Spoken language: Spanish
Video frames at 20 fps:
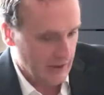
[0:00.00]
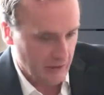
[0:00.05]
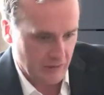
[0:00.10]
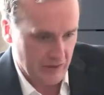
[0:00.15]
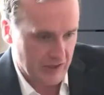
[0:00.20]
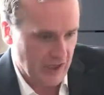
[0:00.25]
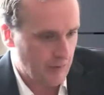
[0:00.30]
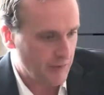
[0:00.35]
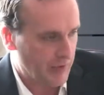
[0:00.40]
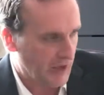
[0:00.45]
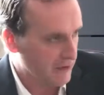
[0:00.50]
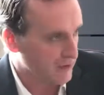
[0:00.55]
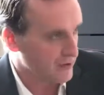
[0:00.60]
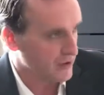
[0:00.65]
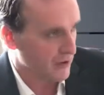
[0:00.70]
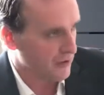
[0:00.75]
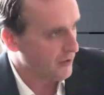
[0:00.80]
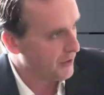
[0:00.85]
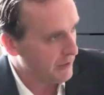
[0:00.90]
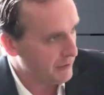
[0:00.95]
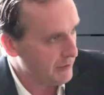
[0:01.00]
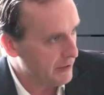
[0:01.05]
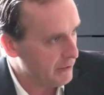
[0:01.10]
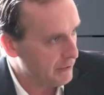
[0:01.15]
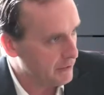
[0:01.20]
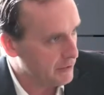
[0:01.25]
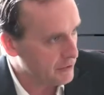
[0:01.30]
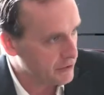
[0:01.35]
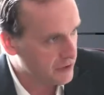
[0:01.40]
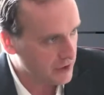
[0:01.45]
Entonces hay planos de 11
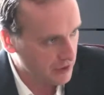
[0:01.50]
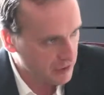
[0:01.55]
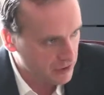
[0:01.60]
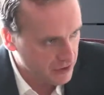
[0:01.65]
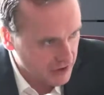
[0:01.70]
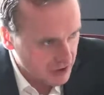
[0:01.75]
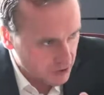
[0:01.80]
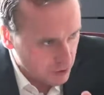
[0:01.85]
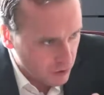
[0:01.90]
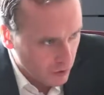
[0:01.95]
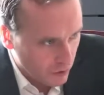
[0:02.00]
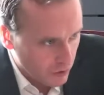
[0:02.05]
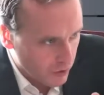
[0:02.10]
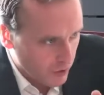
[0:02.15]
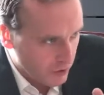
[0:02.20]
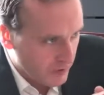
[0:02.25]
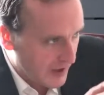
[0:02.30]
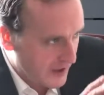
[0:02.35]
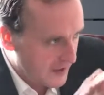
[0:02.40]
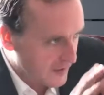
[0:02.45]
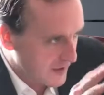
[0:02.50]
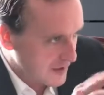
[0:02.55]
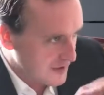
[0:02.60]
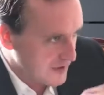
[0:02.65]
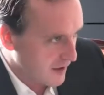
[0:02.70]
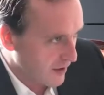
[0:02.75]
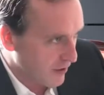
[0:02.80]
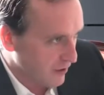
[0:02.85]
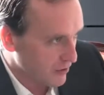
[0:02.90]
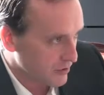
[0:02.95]
minutos en los que todo va
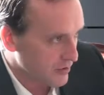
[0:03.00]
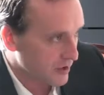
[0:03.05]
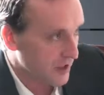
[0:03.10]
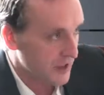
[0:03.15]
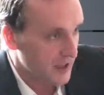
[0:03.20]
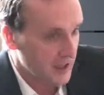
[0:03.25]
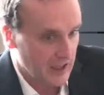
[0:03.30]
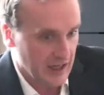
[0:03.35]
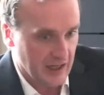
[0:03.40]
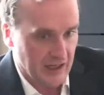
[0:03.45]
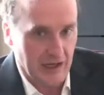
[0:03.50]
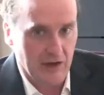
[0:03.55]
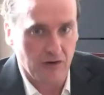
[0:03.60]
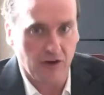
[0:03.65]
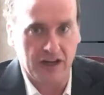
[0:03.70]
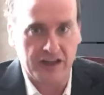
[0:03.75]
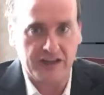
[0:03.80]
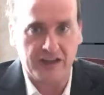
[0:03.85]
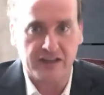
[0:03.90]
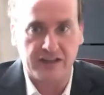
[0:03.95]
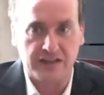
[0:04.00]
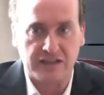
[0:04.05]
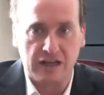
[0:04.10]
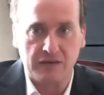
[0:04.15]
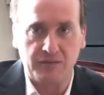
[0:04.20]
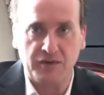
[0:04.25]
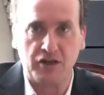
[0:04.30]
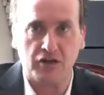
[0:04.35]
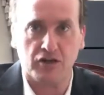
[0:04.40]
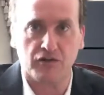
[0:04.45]
del tirón y claro, ahí tienes
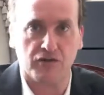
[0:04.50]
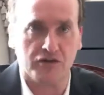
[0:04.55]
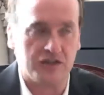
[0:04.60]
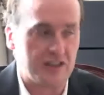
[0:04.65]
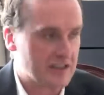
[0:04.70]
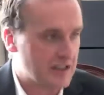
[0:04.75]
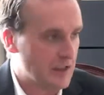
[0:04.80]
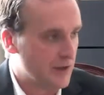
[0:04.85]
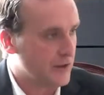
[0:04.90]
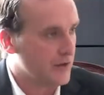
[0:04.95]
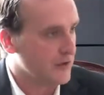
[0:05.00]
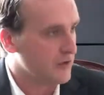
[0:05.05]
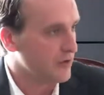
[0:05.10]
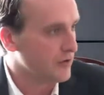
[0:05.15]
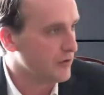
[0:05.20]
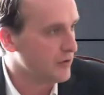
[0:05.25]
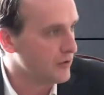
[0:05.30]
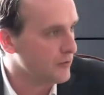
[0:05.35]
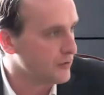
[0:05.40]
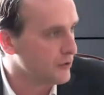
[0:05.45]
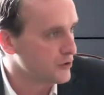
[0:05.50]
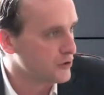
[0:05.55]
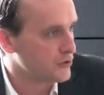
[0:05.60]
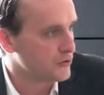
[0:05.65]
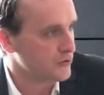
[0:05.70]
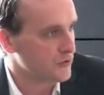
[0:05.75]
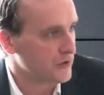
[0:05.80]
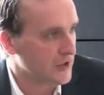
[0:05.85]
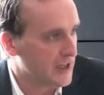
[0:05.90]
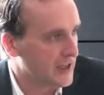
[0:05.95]
al microfonista haciendo
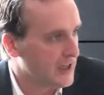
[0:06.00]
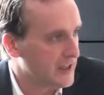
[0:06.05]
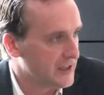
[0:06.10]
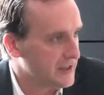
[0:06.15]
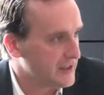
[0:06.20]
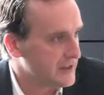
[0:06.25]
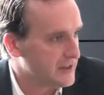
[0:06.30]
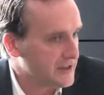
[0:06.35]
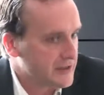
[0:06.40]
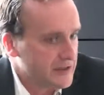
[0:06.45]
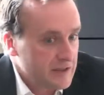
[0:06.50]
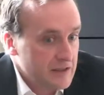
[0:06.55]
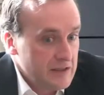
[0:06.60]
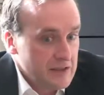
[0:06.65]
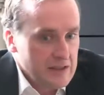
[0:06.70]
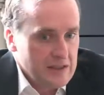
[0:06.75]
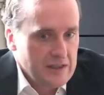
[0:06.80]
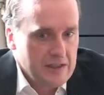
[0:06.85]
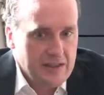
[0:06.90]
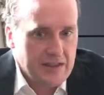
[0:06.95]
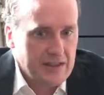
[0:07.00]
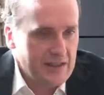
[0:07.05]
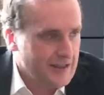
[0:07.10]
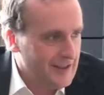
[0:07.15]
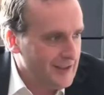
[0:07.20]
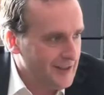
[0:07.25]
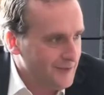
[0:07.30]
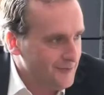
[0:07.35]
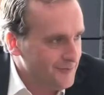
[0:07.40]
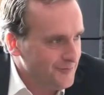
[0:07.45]
posturas
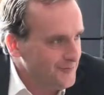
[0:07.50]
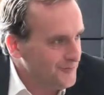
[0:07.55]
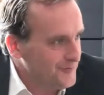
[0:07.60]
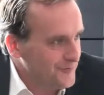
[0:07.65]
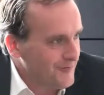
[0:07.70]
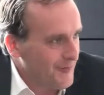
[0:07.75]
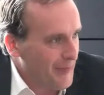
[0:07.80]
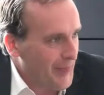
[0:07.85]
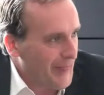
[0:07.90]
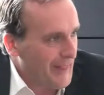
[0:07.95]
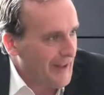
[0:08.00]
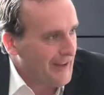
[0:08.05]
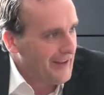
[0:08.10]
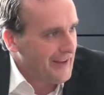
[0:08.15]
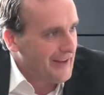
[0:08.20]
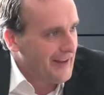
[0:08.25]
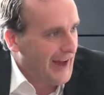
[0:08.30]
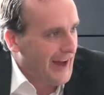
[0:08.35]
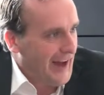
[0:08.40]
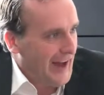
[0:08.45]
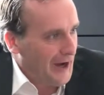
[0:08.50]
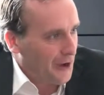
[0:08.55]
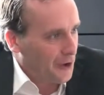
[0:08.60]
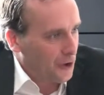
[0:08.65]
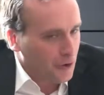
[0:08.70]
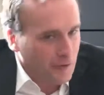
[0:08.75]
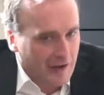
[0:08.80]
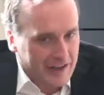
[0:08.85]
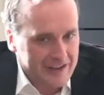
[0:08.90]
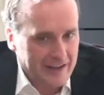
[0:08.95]
em,
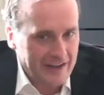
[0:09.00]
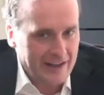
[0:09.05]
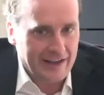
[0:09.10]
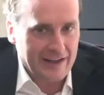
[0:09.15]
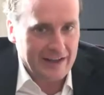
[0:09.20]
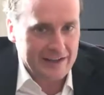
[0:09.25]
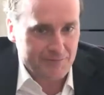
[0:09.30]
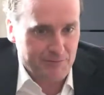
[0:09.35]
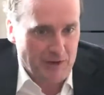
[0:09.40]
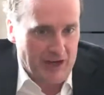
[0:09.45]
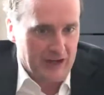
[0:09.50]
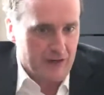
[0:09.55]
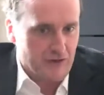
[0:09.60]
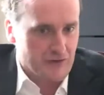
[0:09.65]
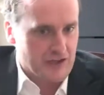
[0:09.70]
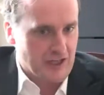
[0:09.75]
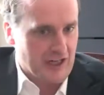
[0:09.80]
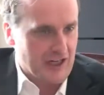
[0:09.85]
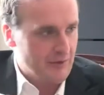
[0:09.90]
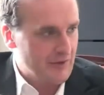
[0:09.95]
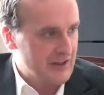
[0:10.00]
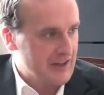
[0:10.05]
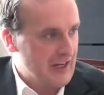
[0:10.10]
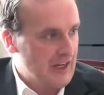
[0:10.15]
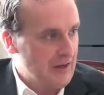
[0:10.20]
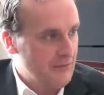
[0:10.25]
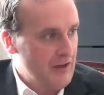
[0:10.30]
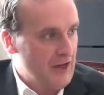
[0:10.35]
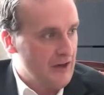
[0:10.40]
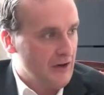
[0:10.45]
acrobáticas para conseguir
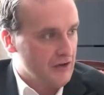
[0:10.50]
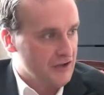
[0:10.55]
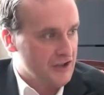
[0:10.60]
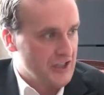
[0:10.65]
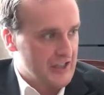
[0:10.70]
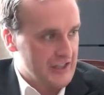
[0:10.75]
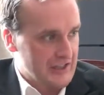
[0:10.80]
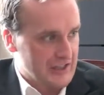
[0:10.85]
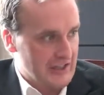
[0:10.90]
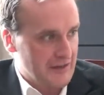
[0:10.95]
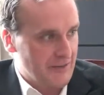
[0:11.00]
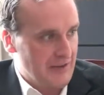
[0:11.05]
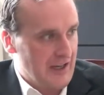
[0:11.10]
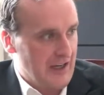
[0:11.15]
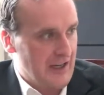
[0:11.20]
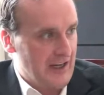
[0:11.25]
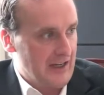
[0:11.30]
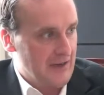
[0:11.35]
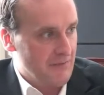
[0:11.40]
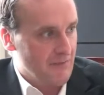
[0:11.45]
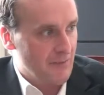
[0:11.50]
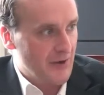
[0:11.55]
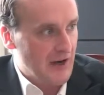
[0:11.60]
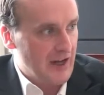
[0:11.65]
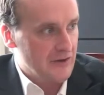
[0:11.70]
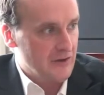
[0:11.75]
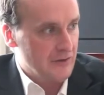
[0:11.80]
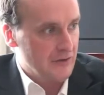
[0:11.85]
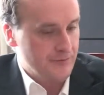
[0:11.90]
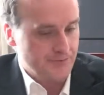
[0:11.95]
meter el micro sin que se vea en
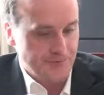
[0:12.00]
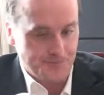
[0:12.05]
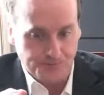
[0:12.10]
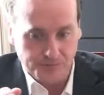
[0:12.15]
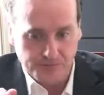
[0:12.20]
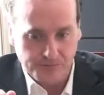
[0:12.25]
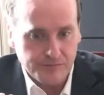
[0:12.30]
plano